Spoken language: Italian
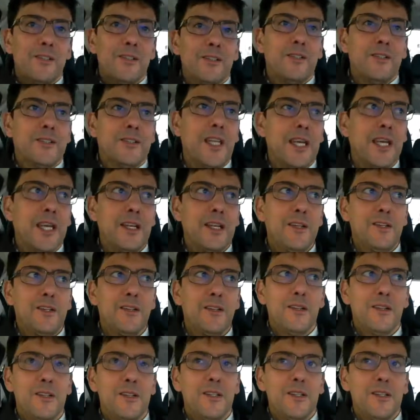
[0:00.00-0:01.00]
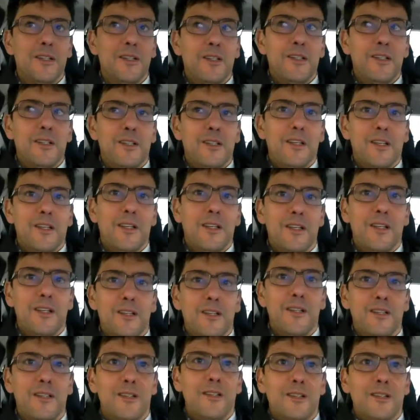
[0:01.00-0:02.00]
serio
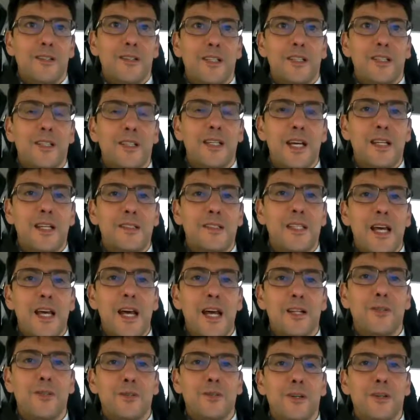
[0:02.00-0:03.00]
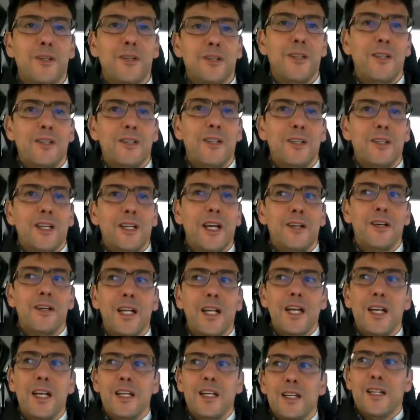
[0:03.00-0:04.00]
incazzato
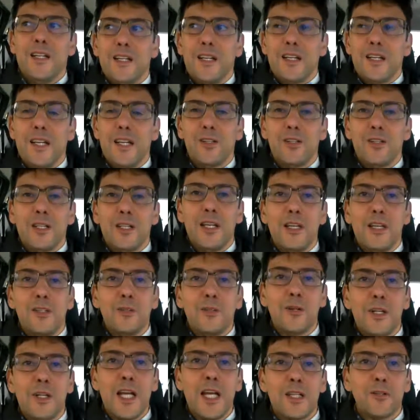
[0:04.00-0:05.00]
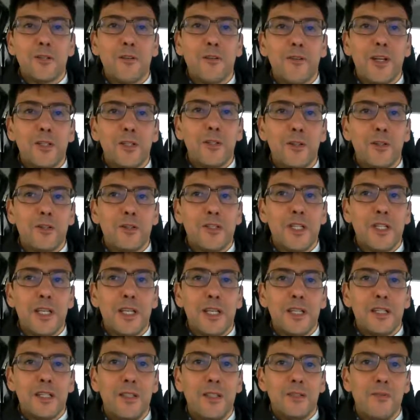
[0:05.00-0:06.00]
allora è, è ritornato
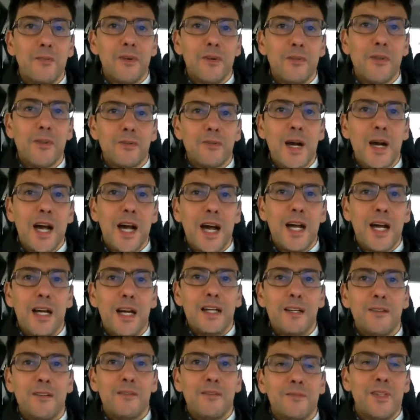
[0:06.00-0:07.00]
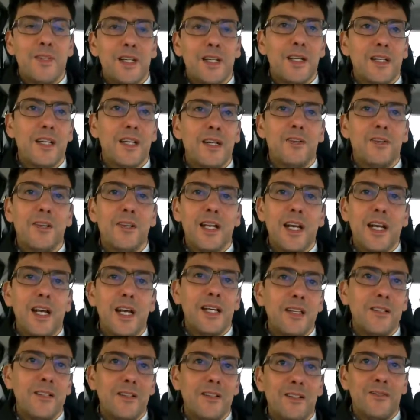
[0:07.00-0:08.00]
Fantocci di nuovo qua eh,
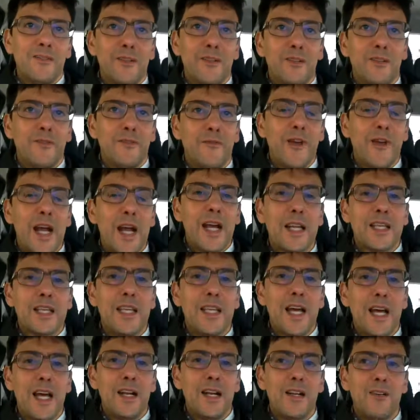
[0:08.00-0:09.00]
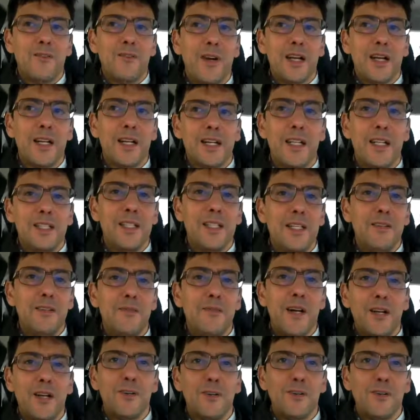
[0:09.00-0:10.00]
allora eh, Fracchia lo
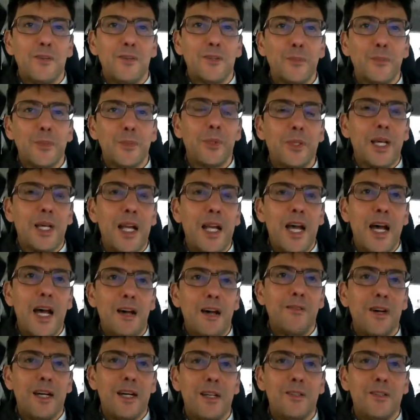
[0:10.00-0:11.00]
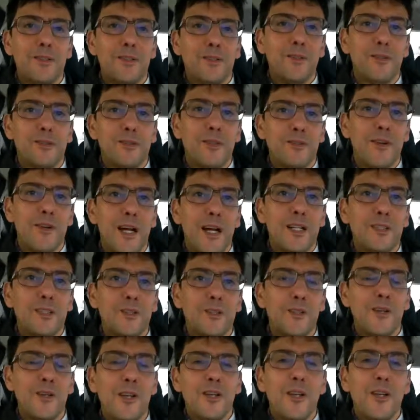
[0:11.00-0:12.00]
aggrediva, lo, lo sputtanava, eh, tutto
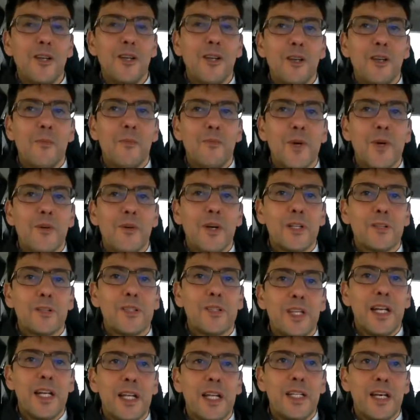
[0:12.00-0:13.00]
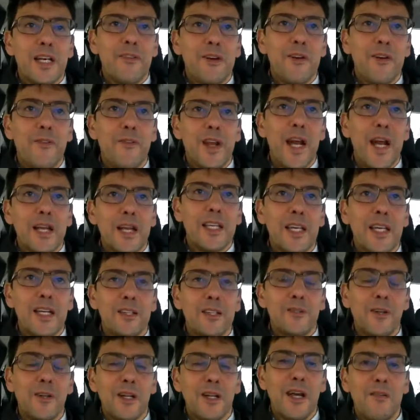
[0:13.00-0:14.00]
quanto. Poi quando se ne andava Fracchia,
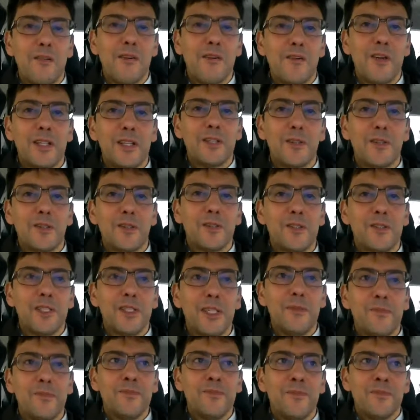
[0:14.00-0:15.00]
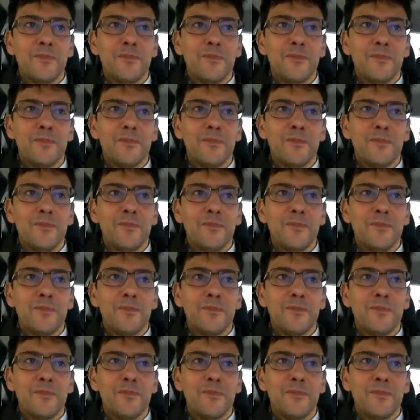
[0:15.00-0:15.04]
ritornava Fantozzi,